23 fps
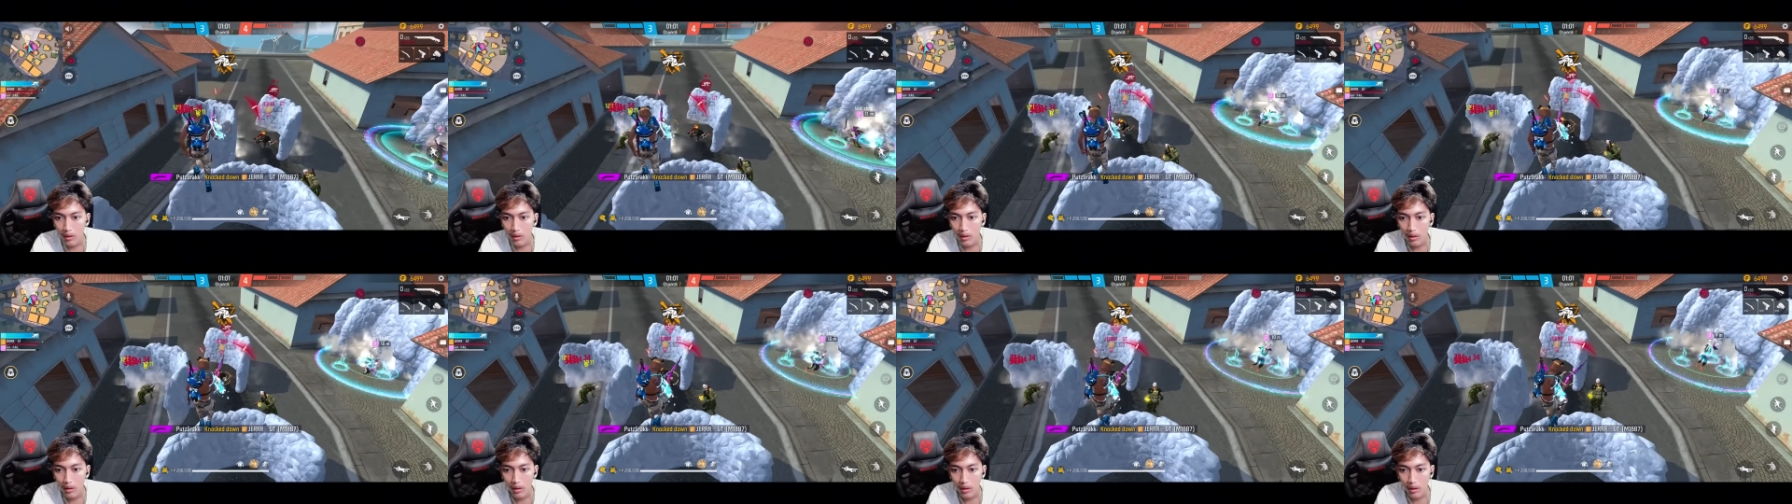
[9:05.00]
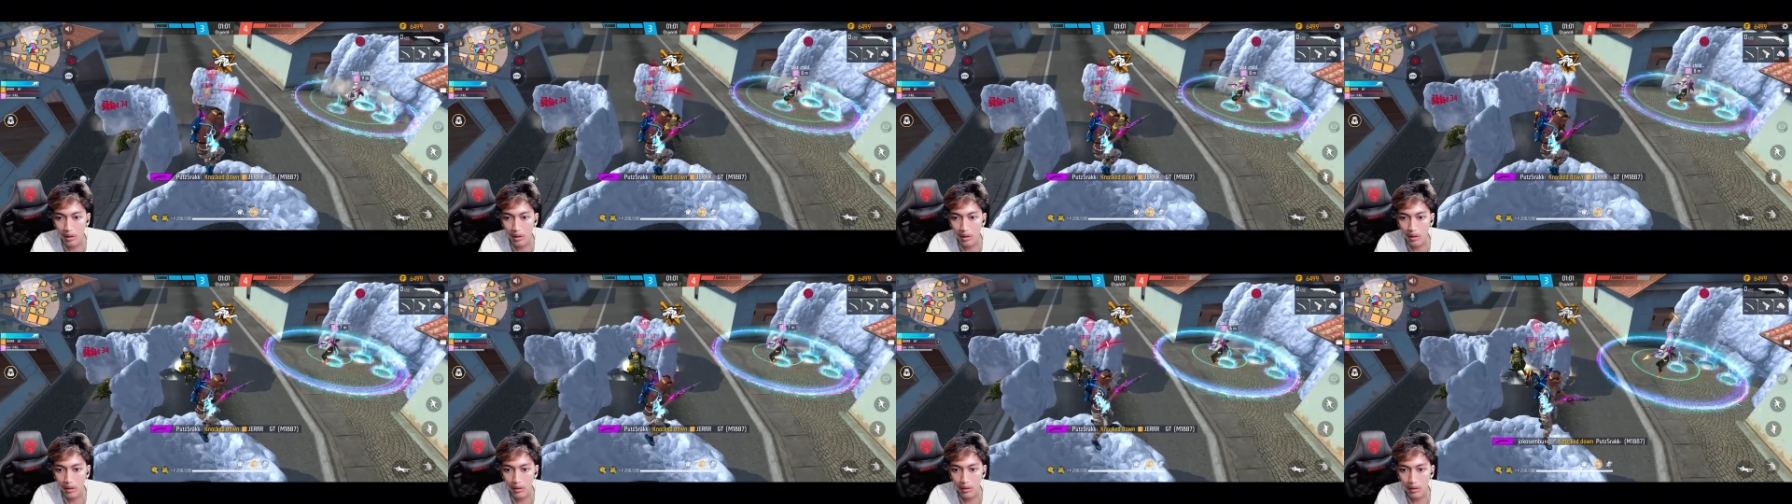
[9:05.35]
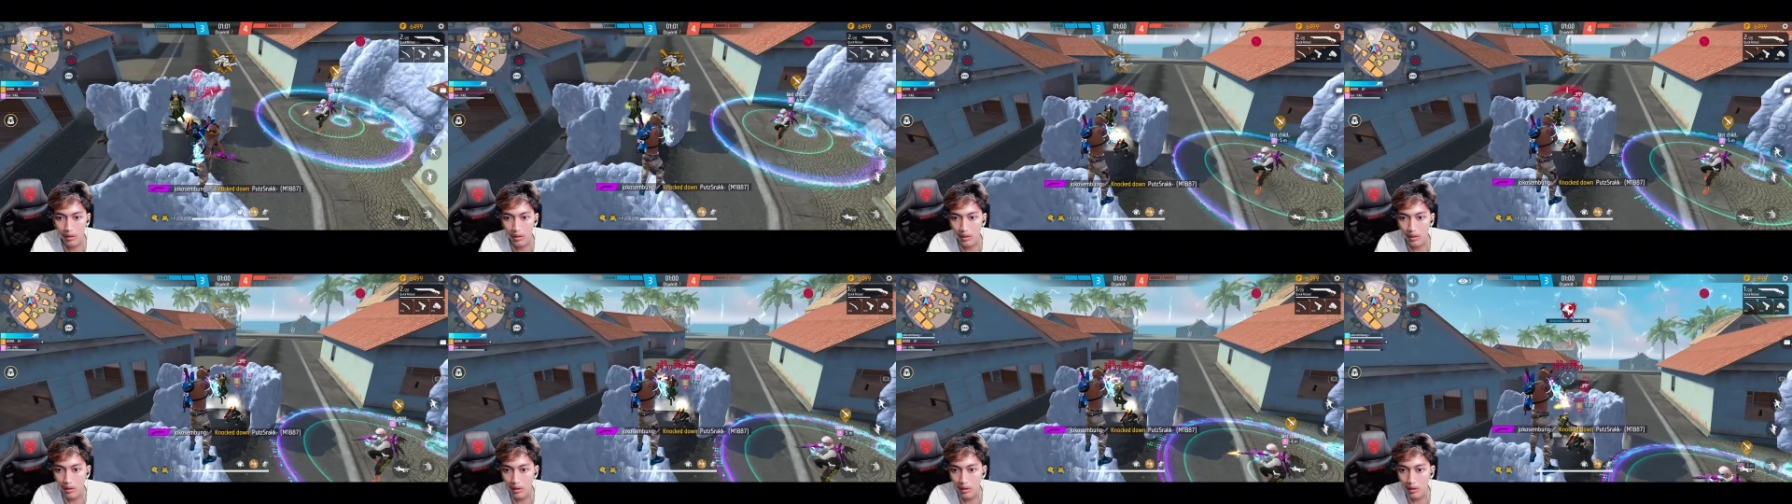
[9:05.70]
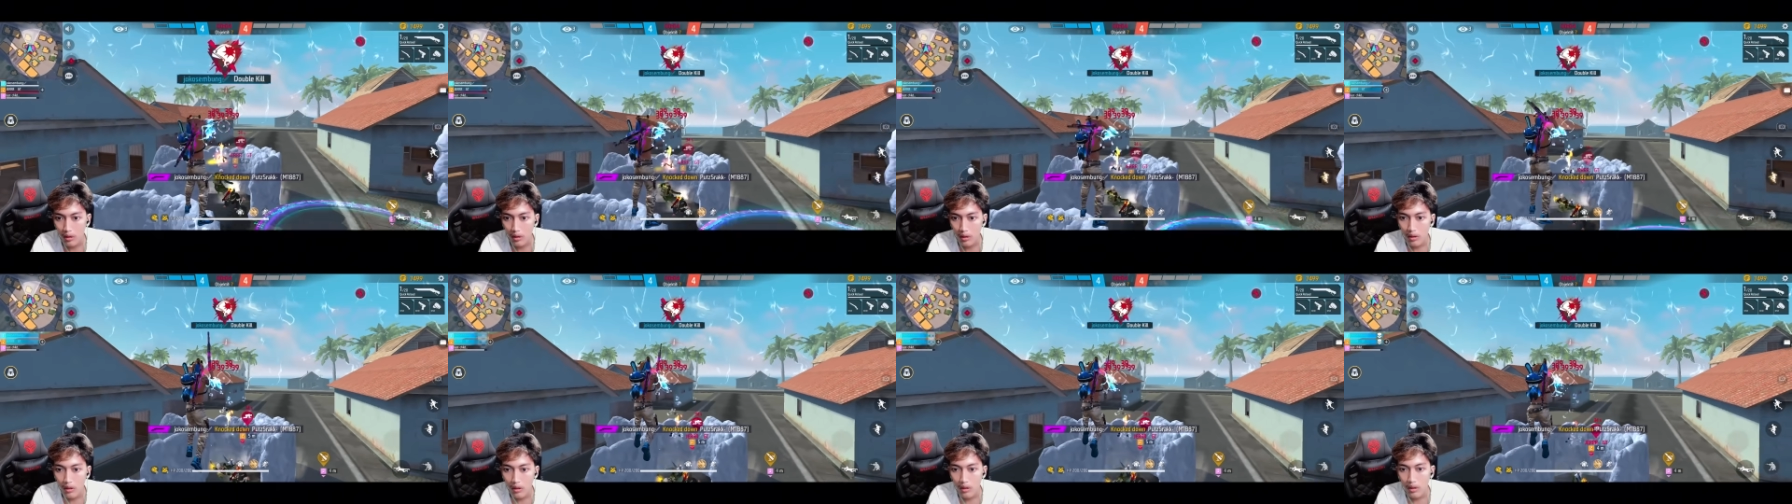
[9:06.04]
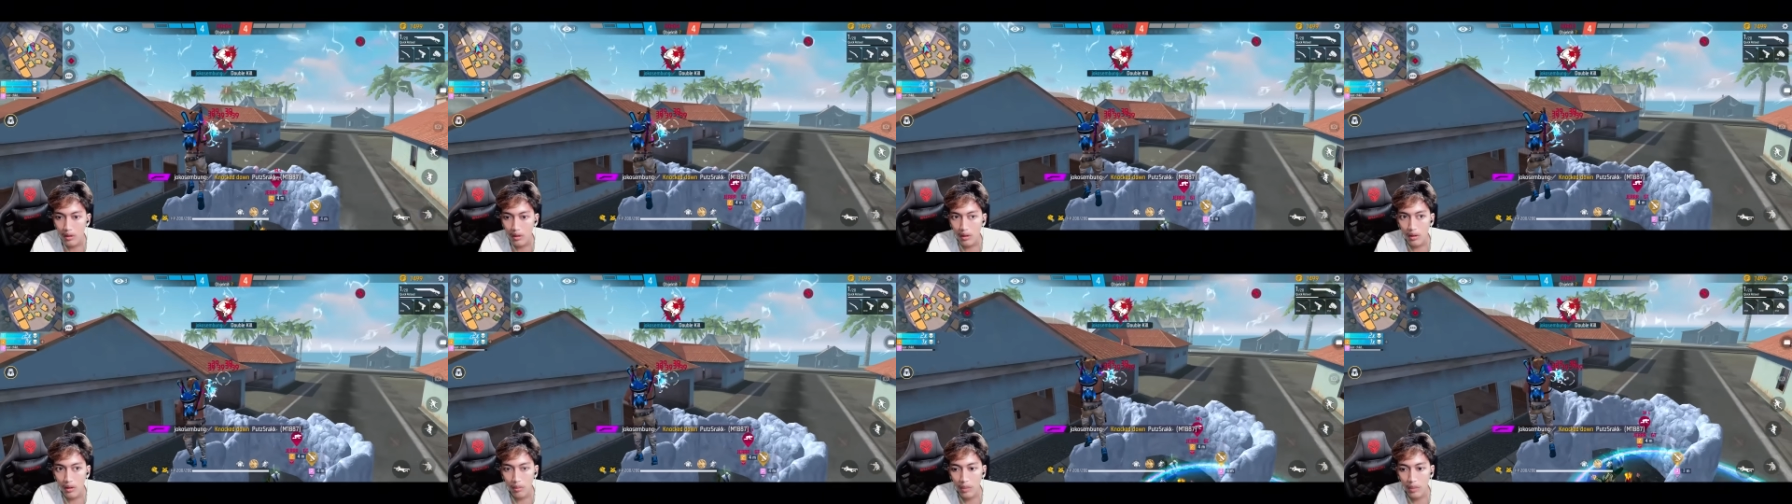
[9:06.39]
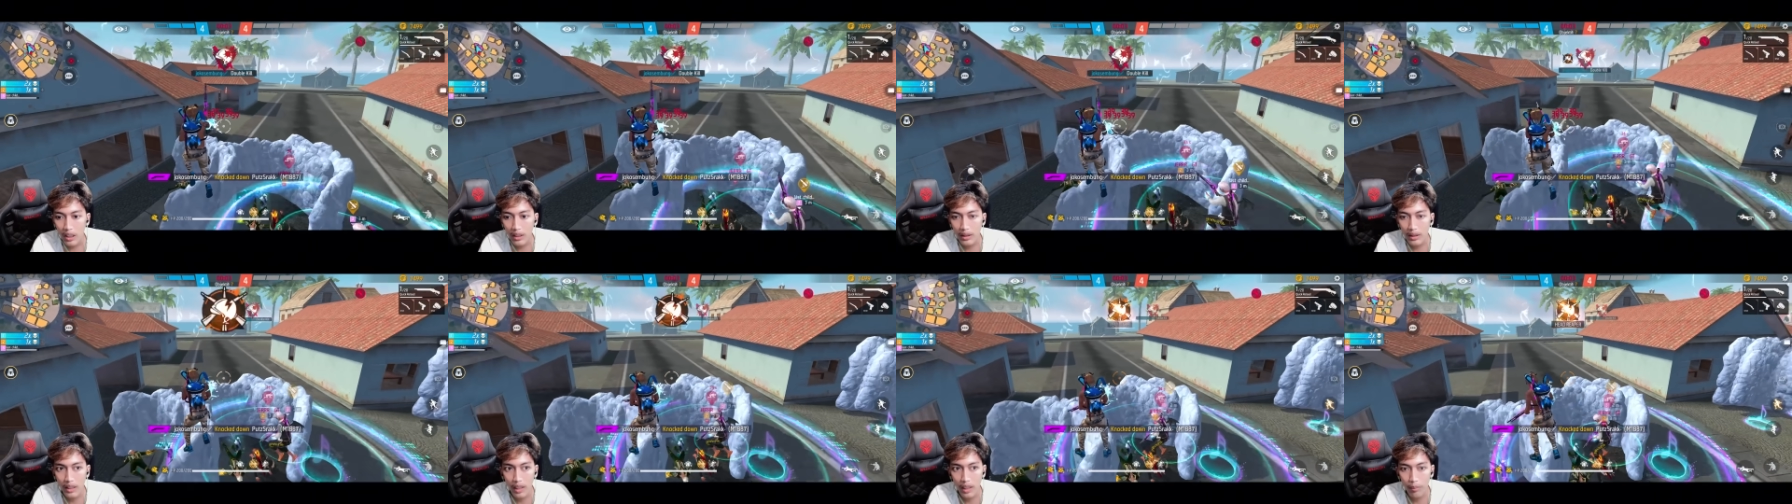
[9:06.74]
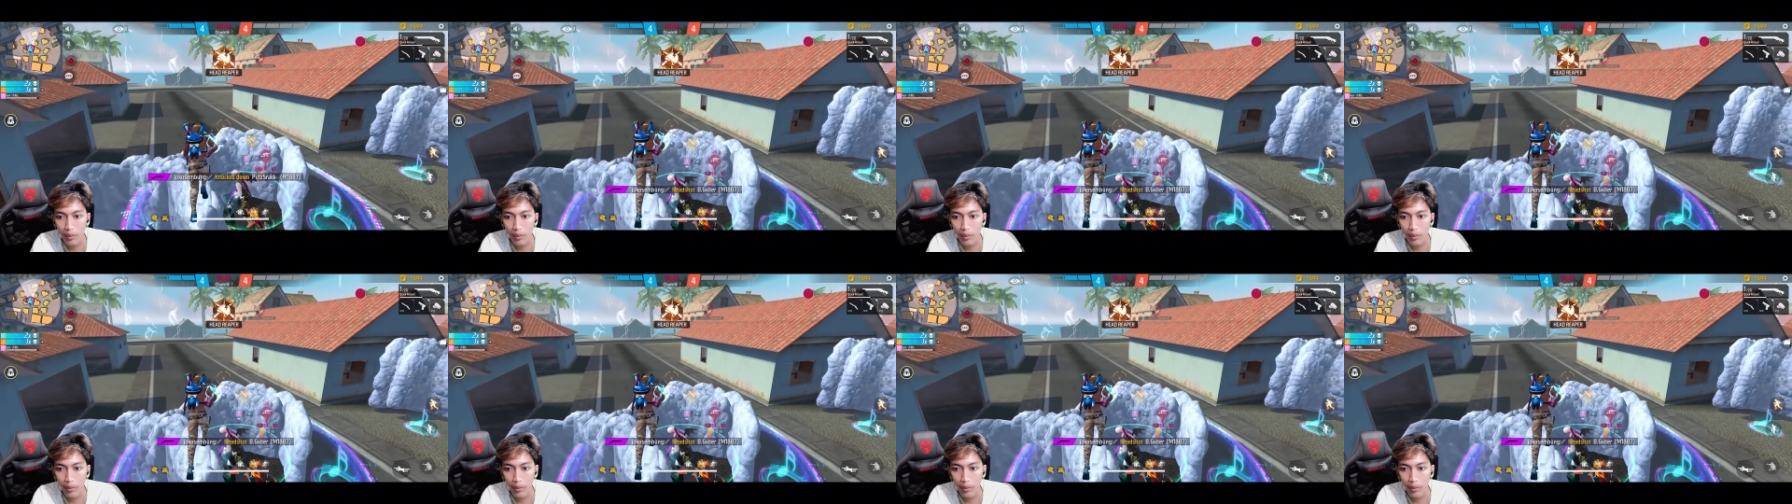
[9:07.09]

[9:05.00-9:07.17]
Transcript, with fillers: Nok. mantap